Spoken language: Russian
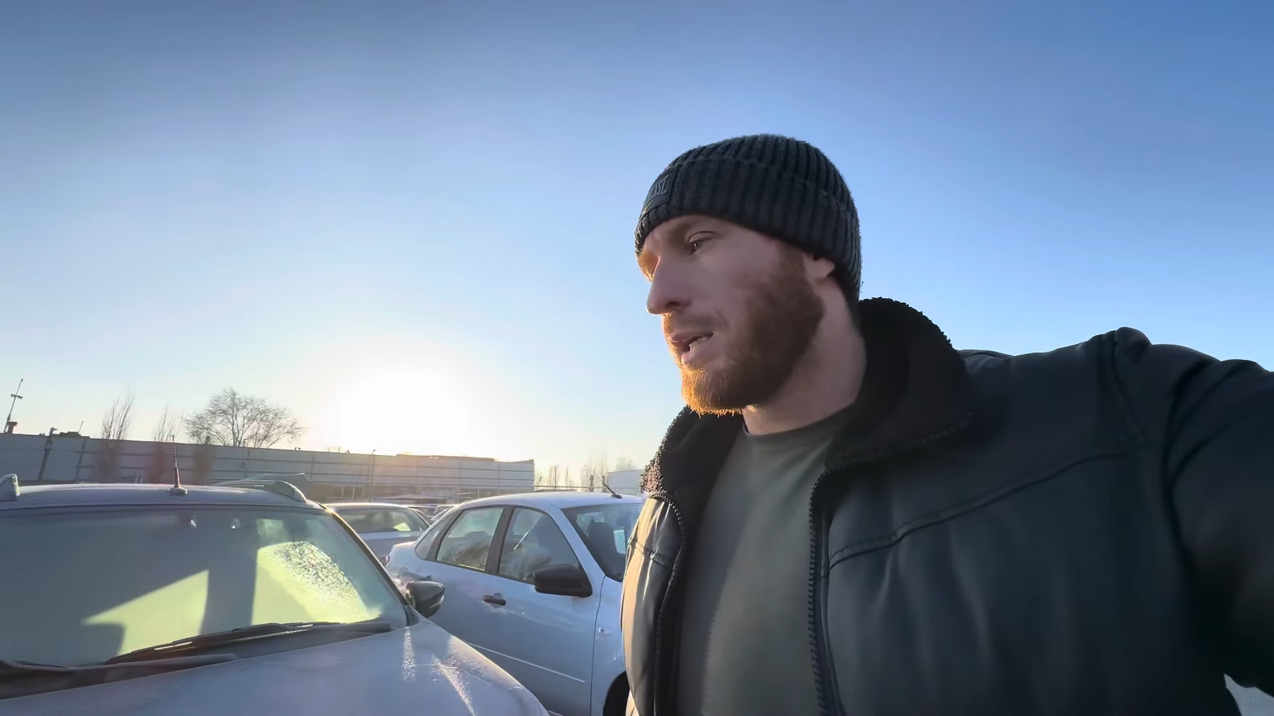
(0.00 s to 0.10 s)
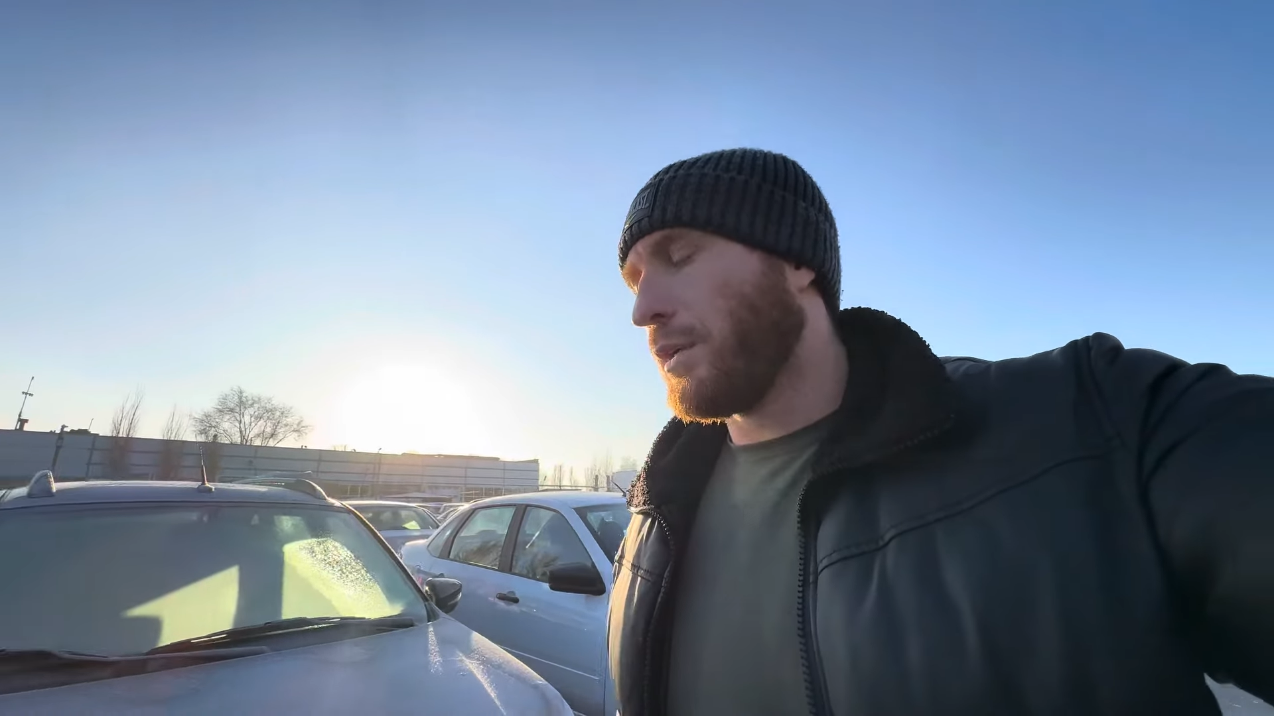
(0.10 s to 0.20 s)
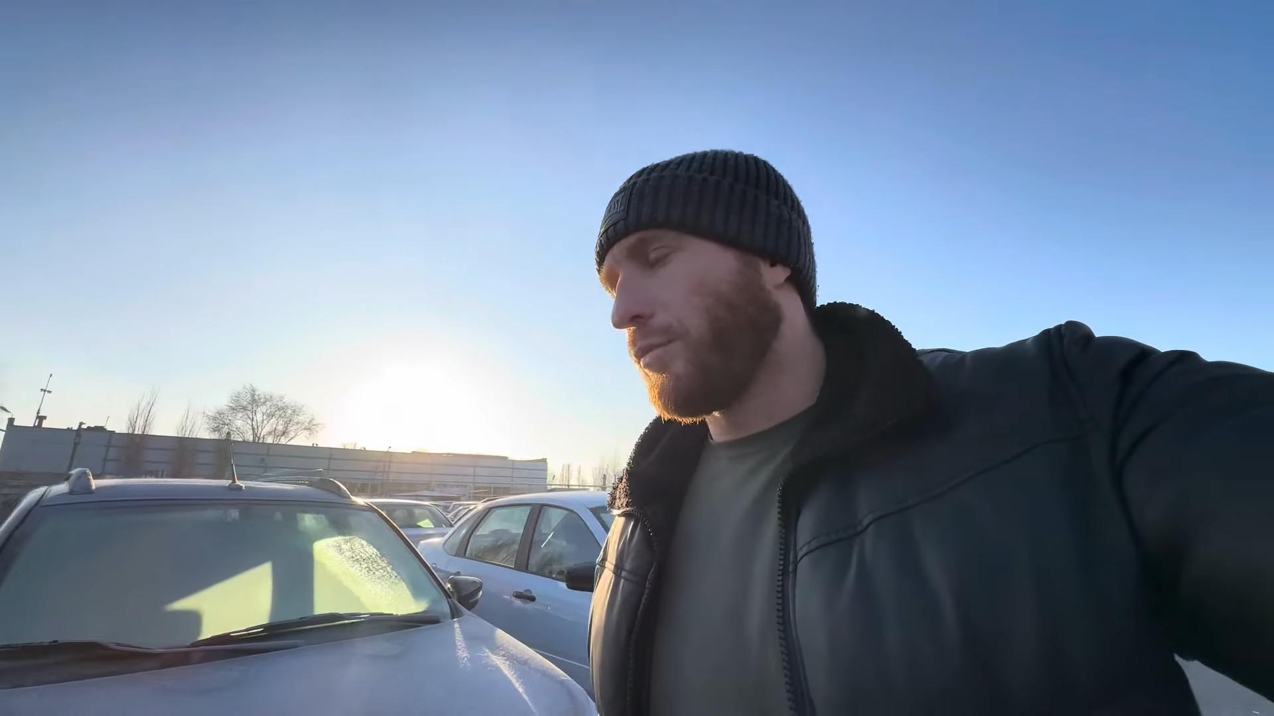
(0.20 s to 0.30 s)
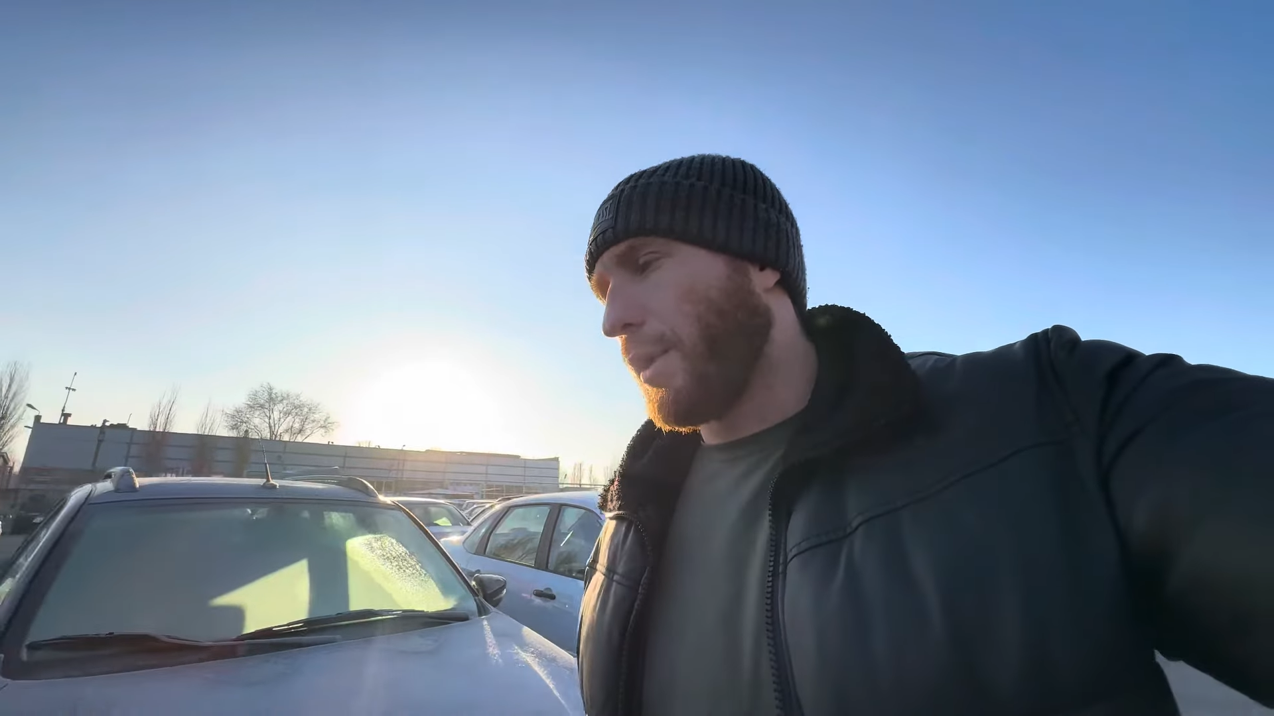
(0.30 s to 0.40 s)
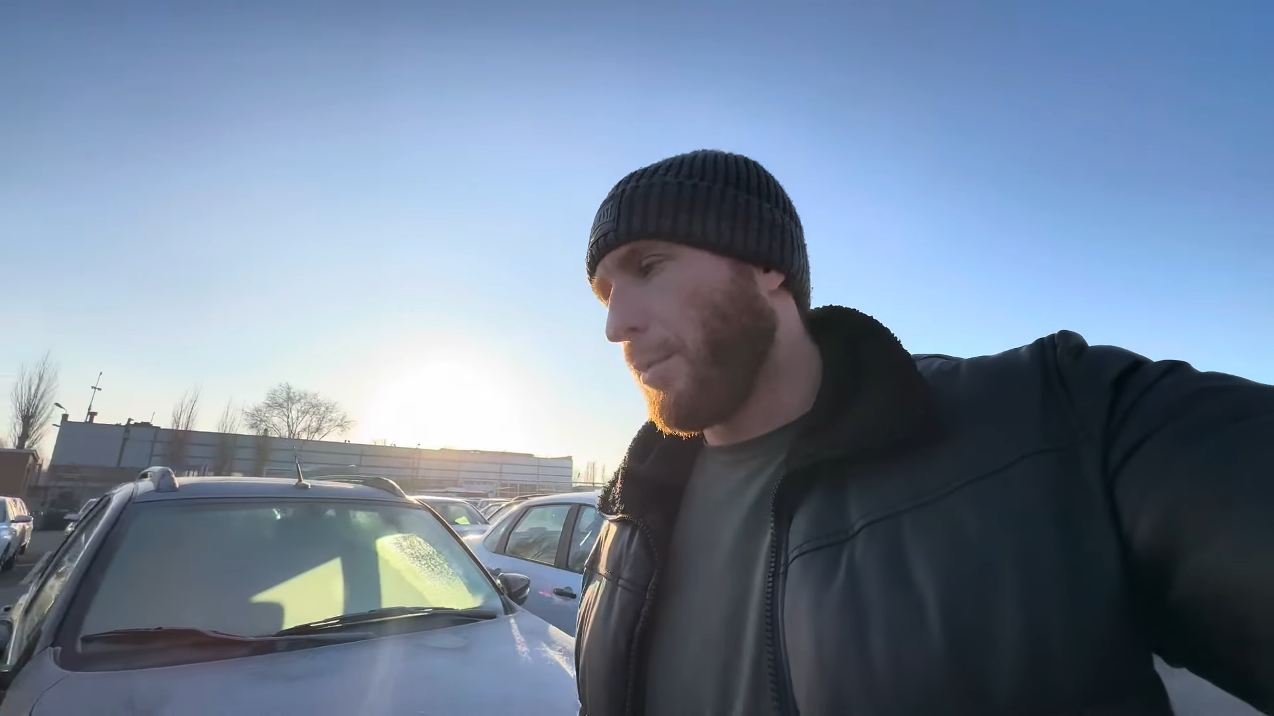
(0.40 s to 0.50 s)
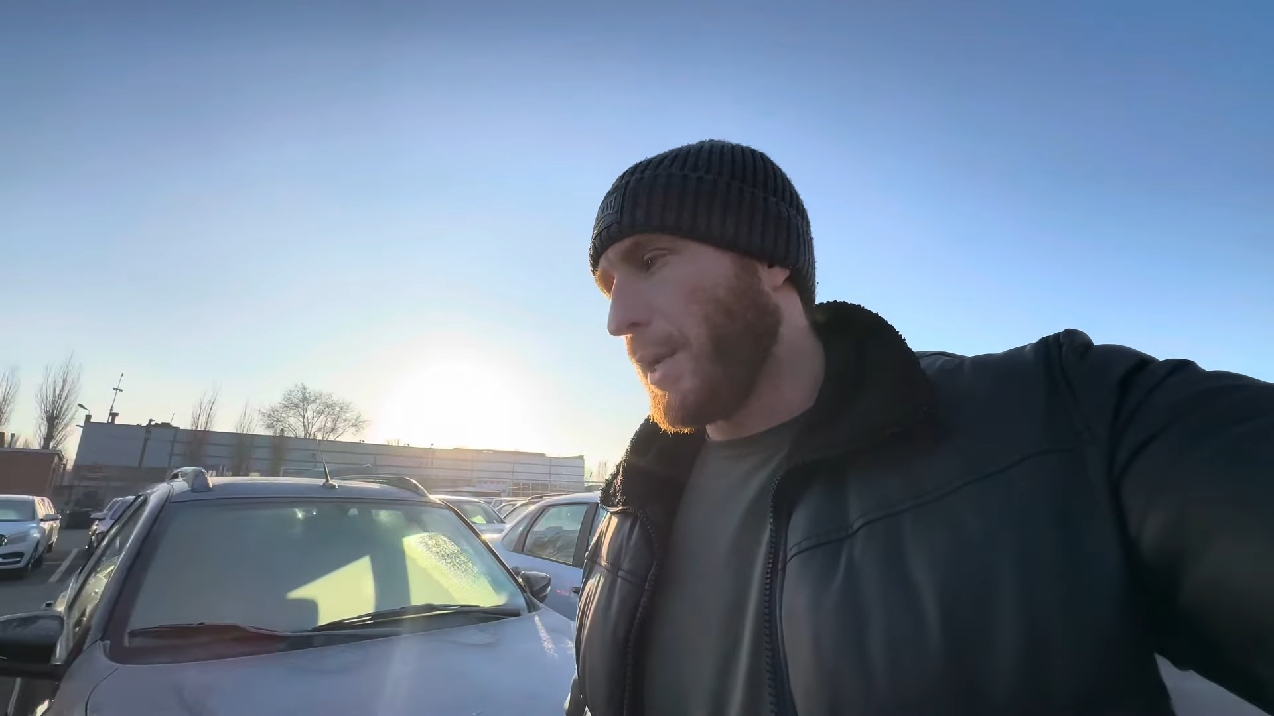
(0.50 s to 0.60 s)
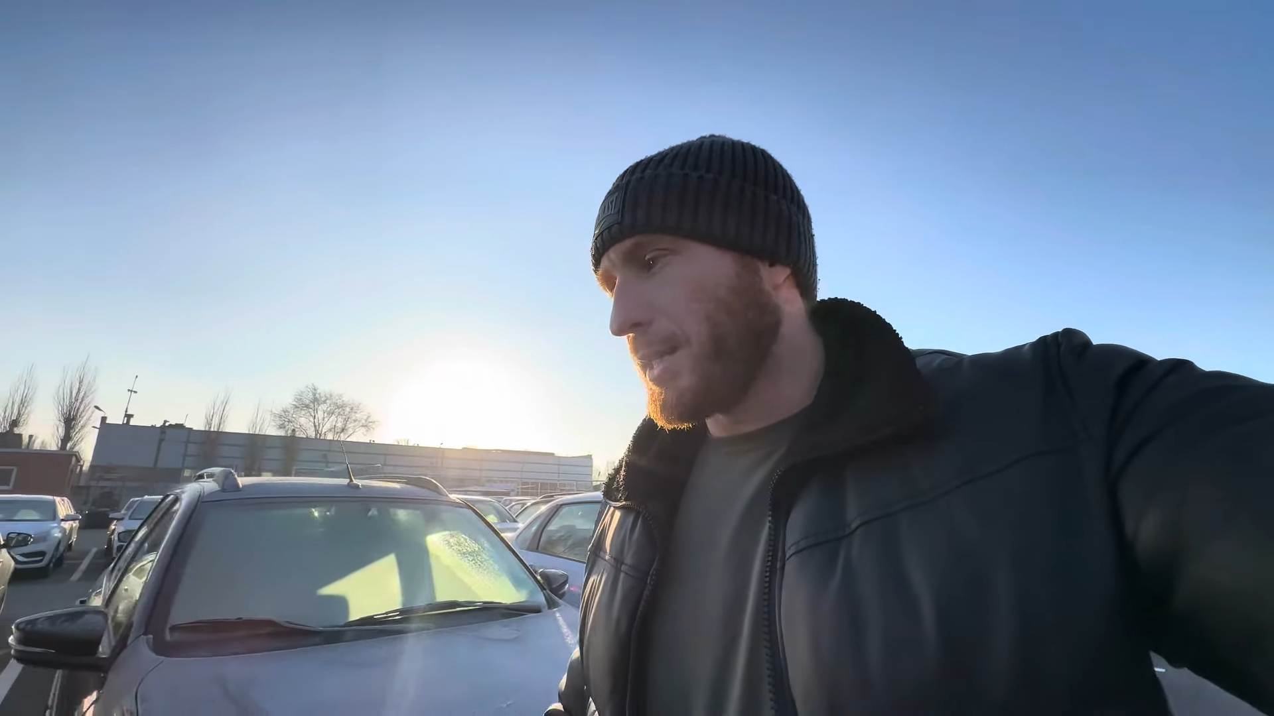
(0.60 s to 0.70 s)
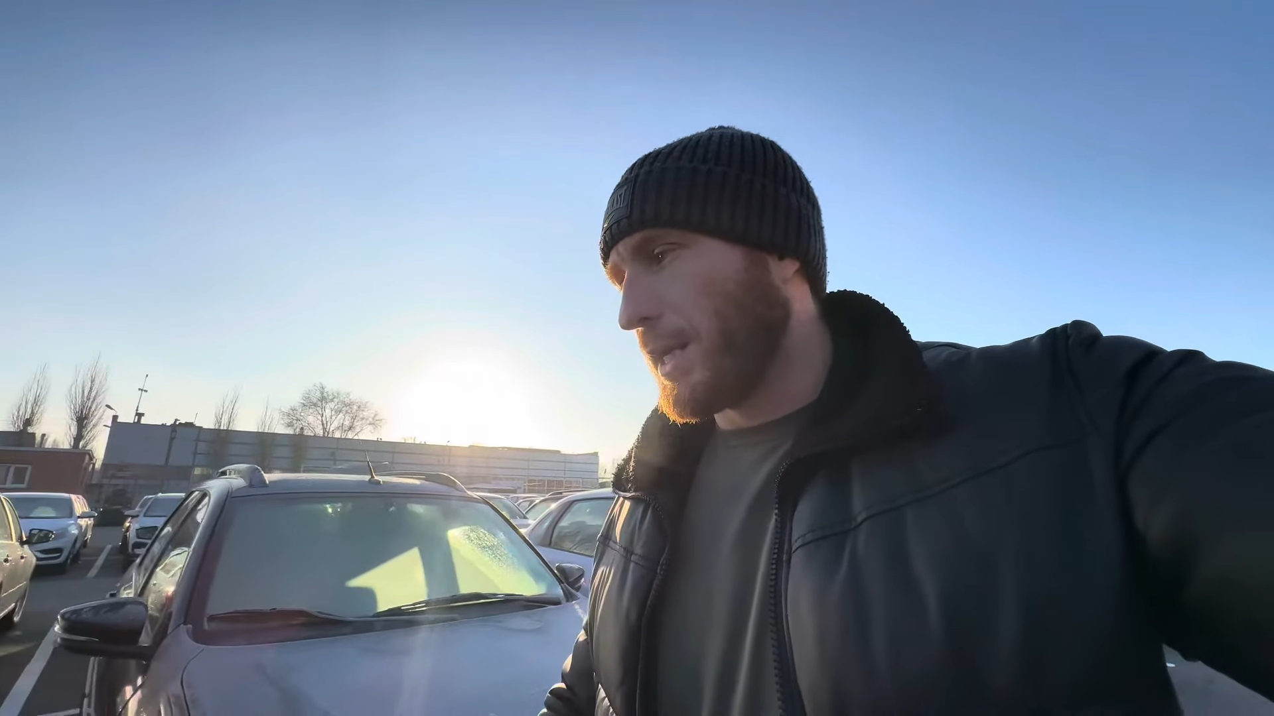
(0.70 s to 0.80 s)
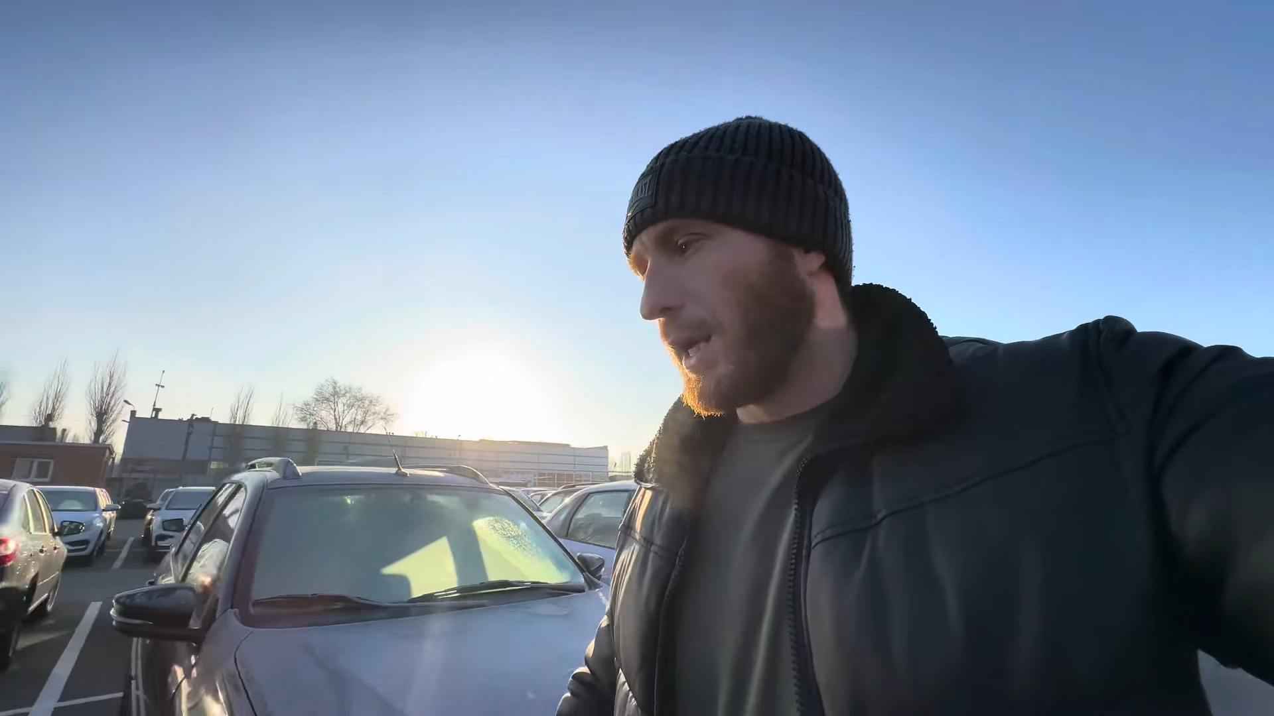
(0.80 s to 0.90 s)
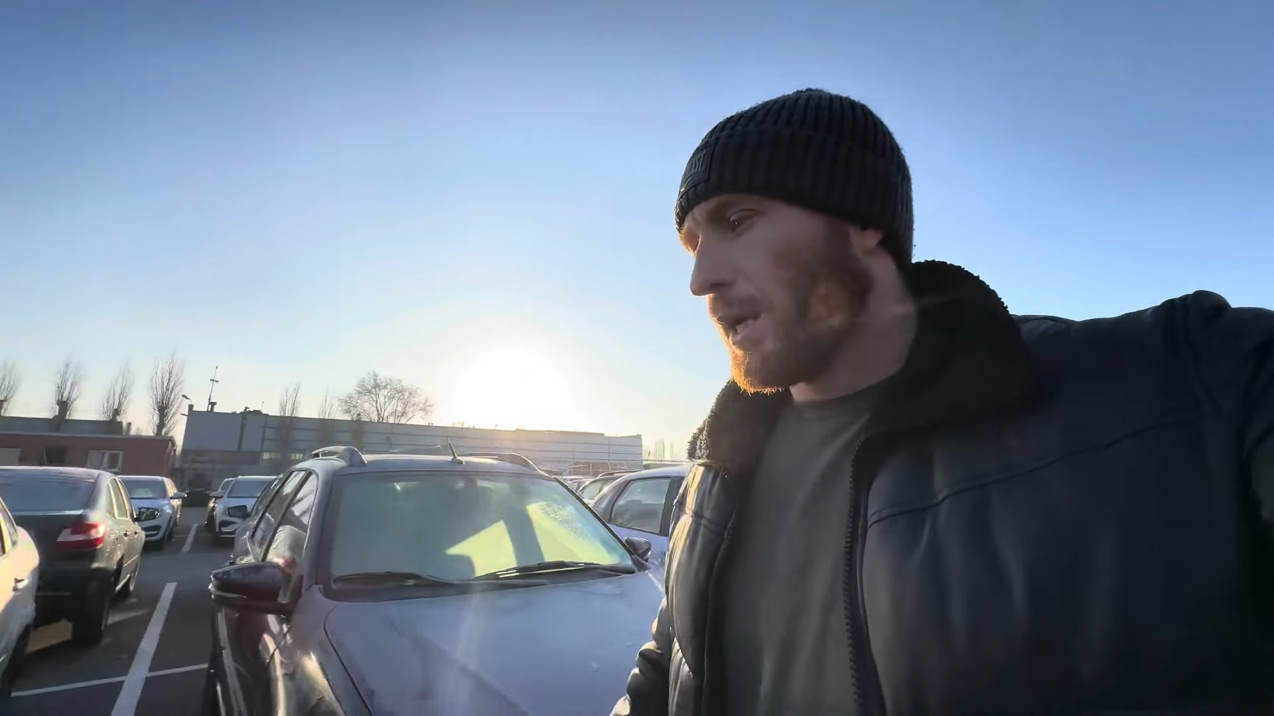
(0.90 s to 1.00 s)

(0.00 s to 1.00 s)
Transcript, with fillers: информация.